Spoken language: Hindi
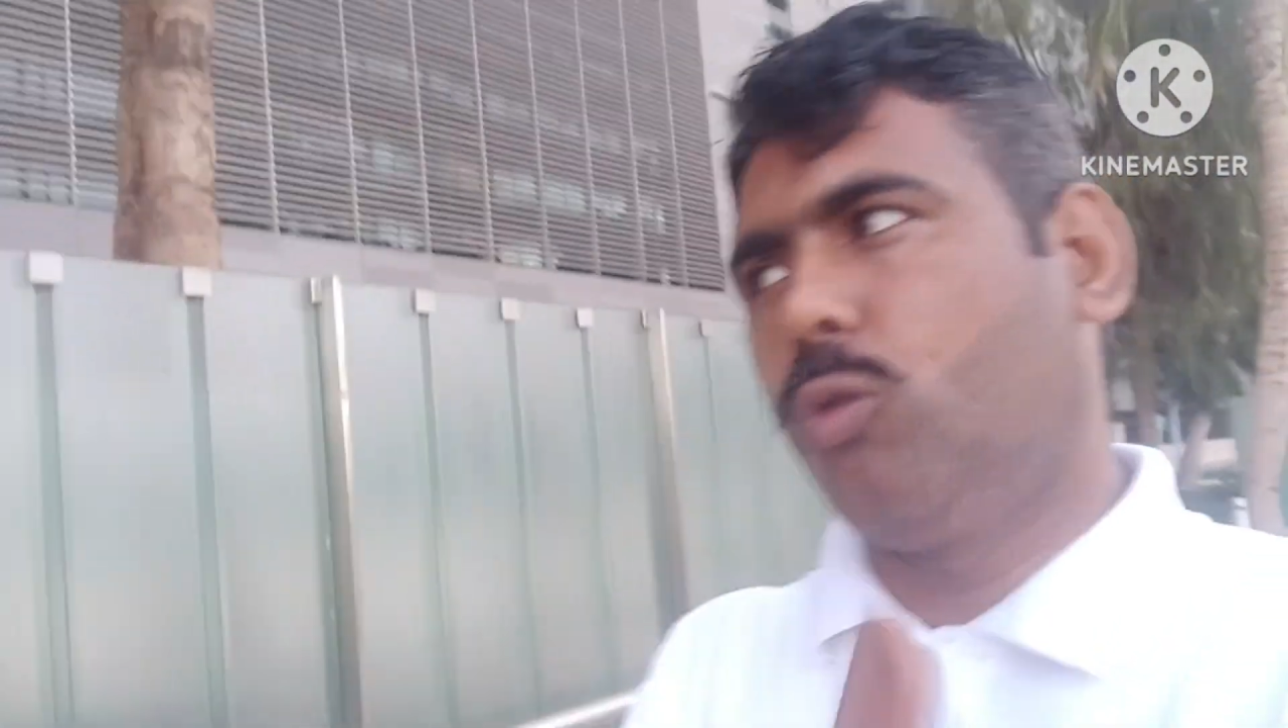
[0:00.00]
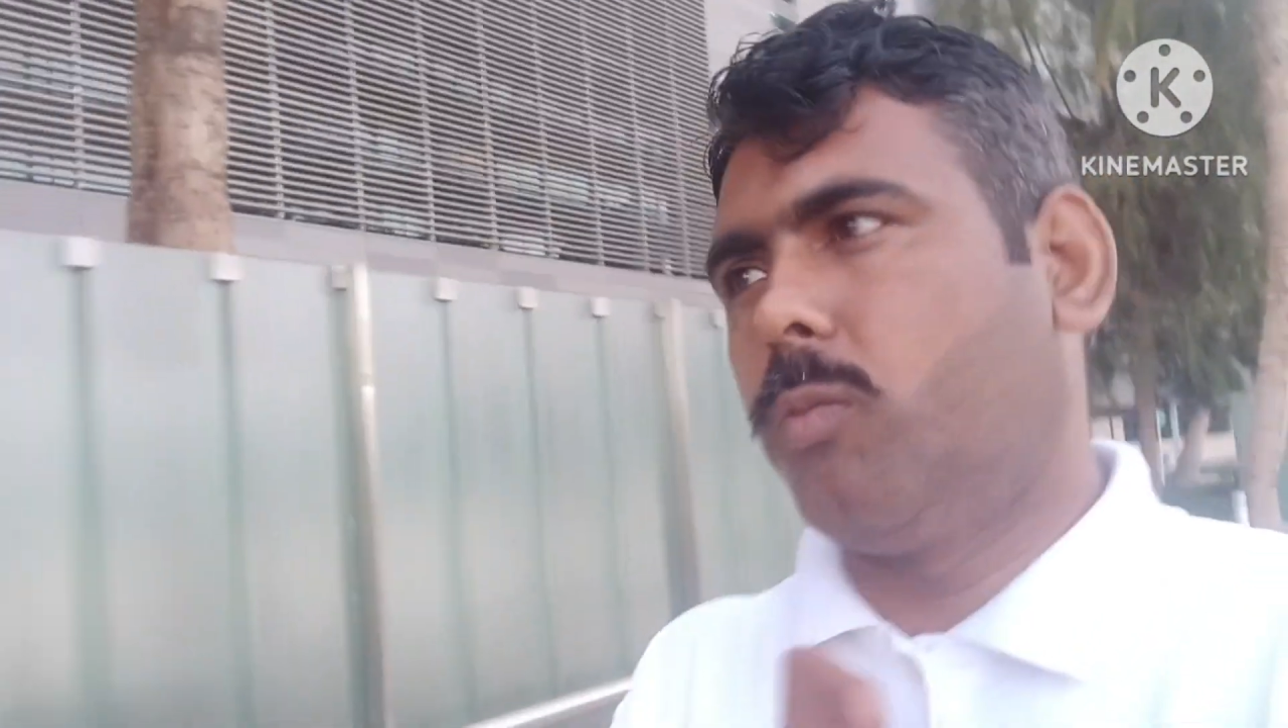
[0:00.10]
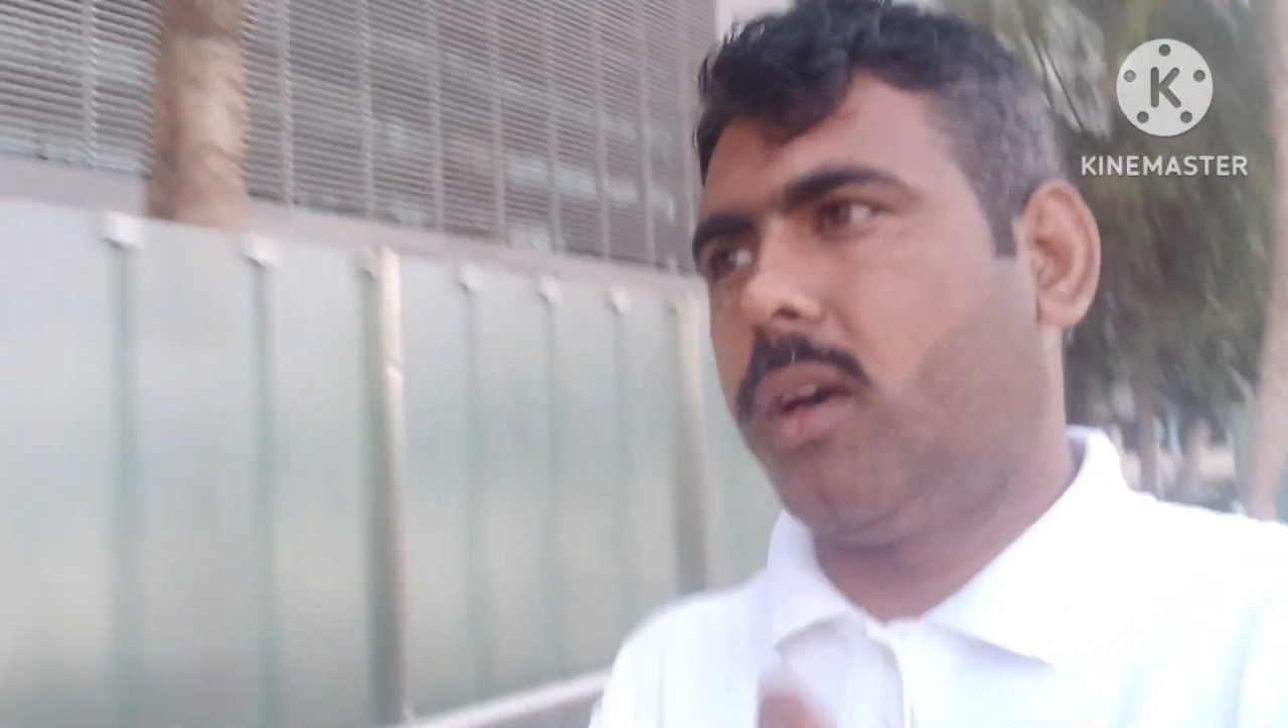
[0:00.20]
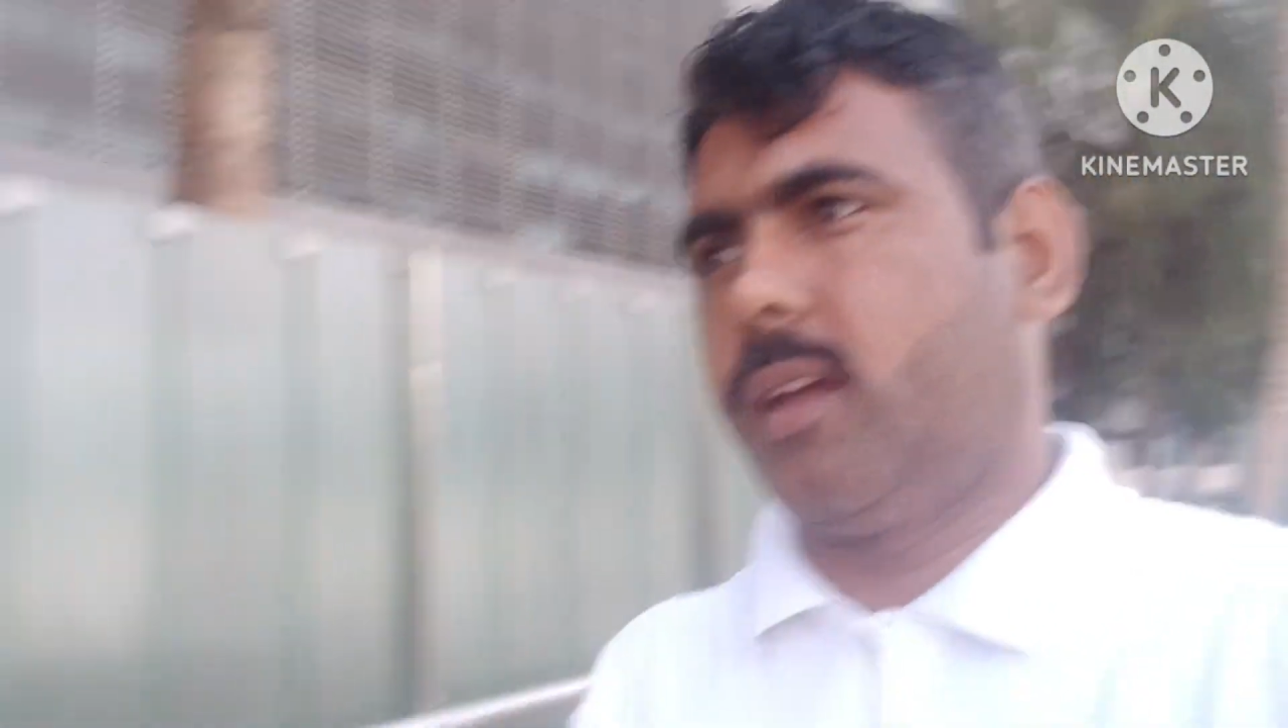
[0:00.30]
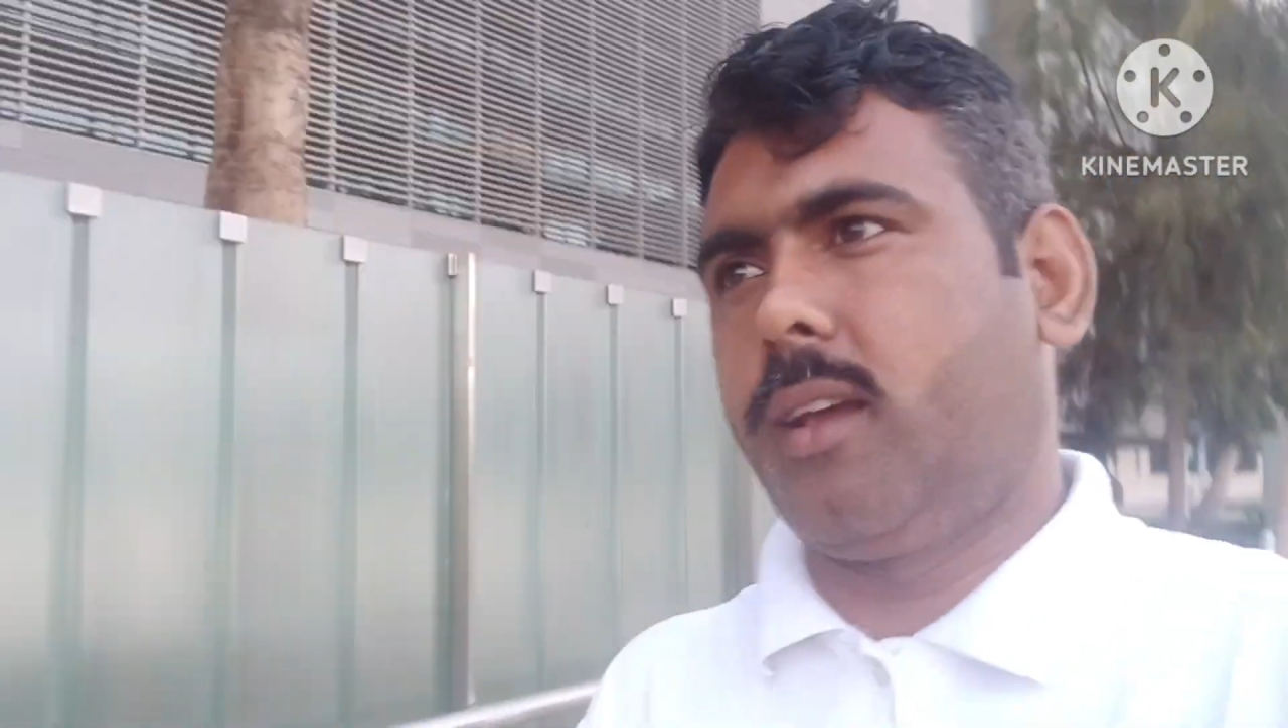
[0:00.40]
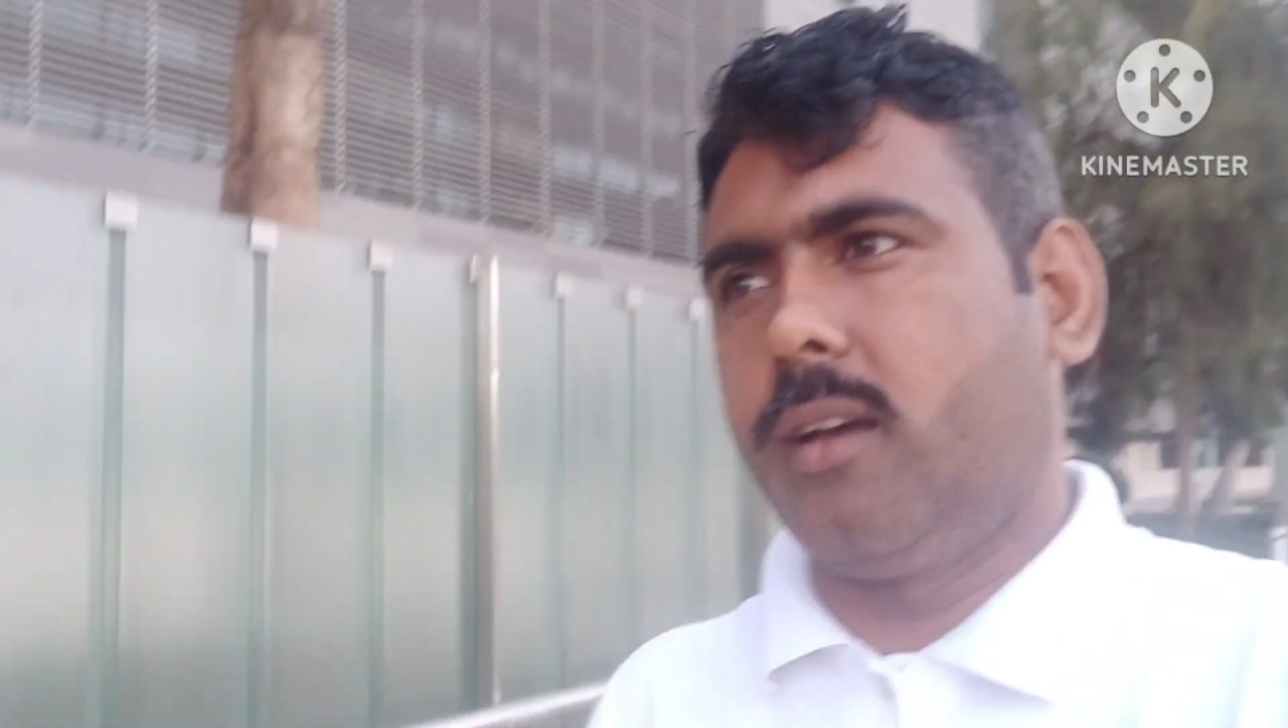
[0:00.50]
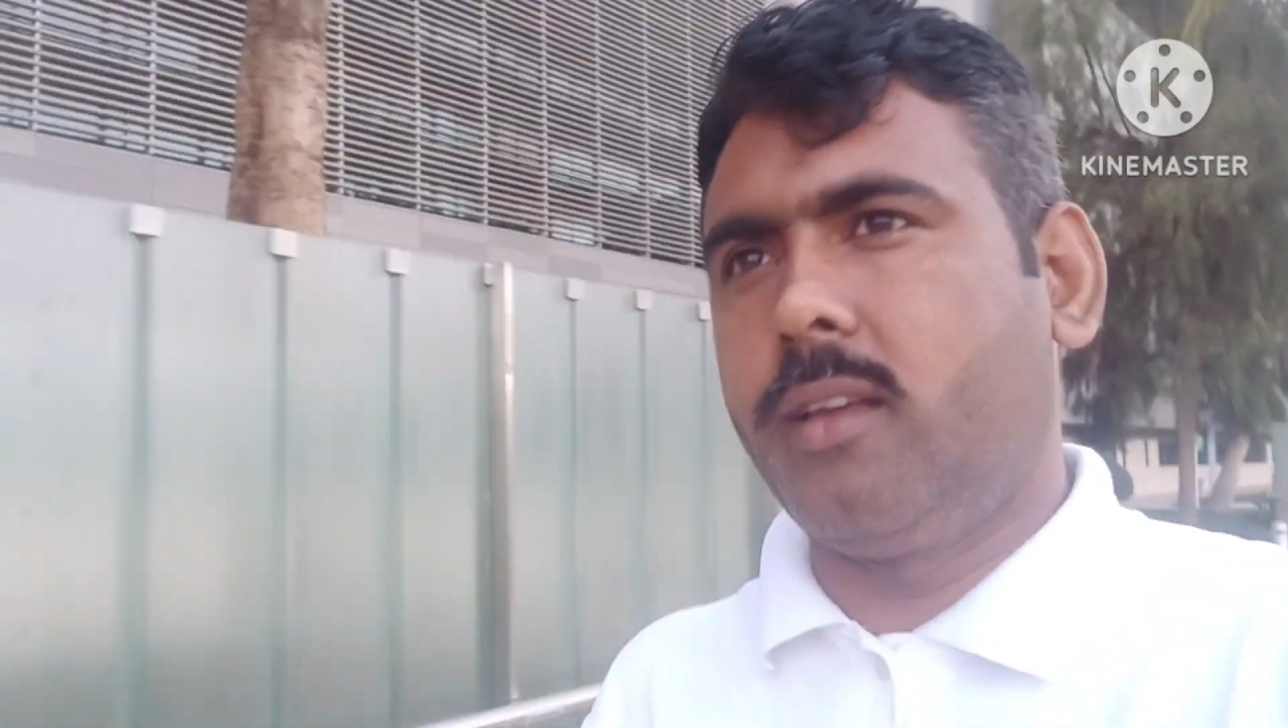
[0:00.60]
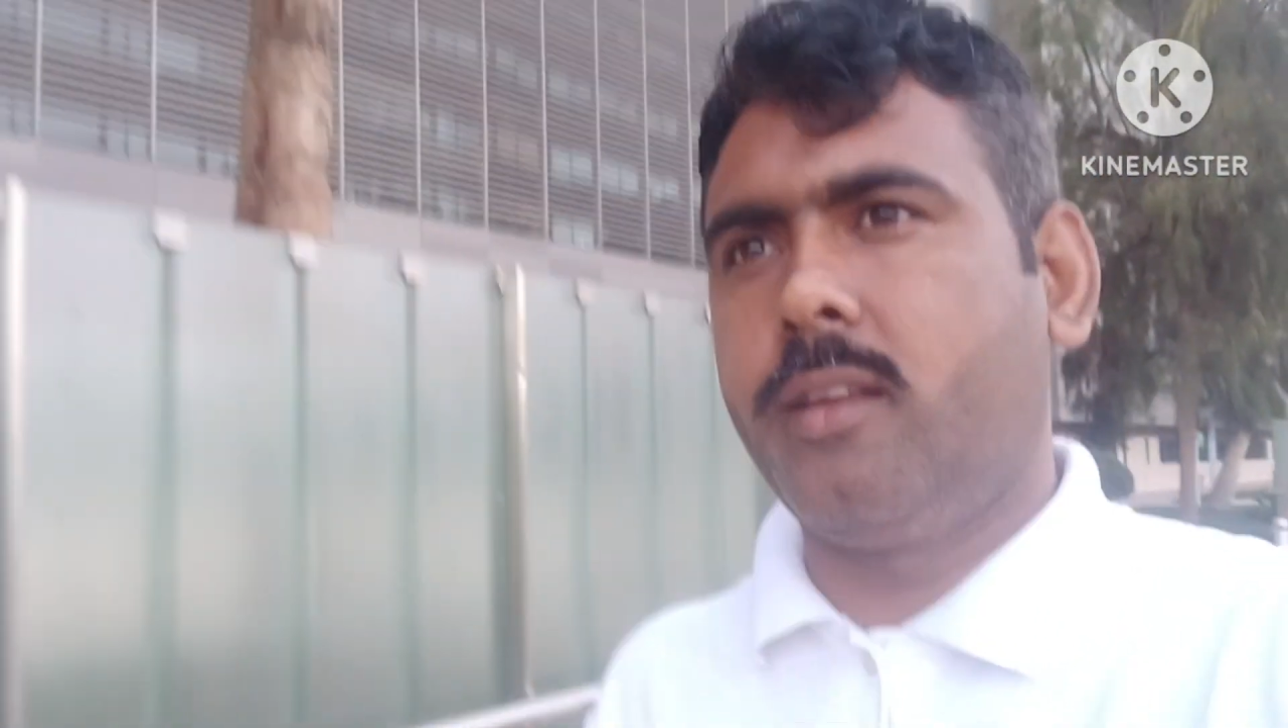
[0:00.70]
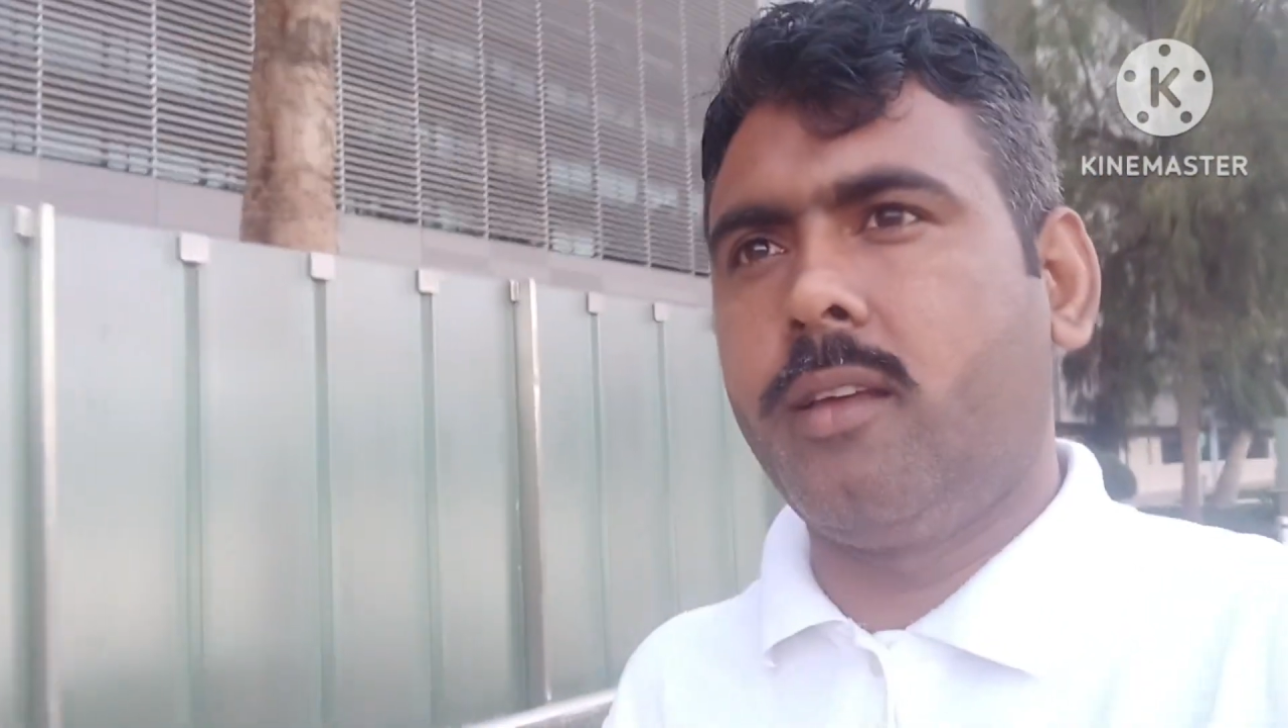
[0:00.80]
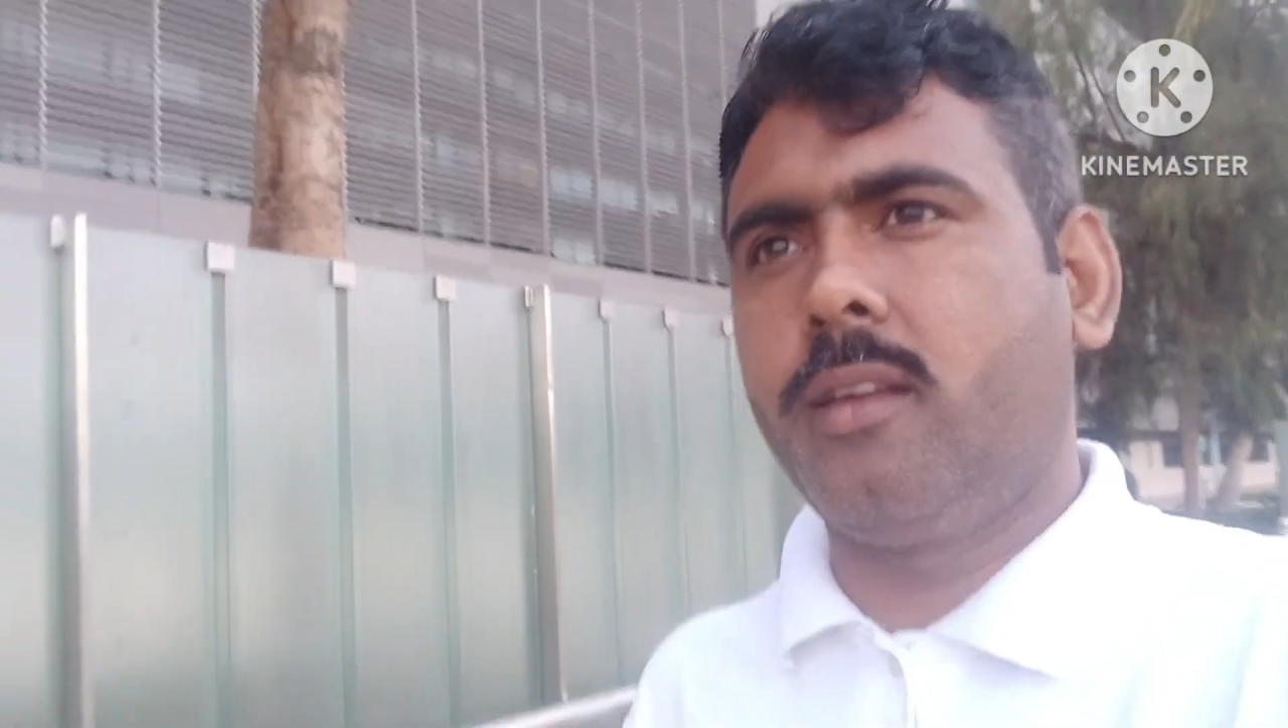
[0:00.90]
ज़रूर मारेगा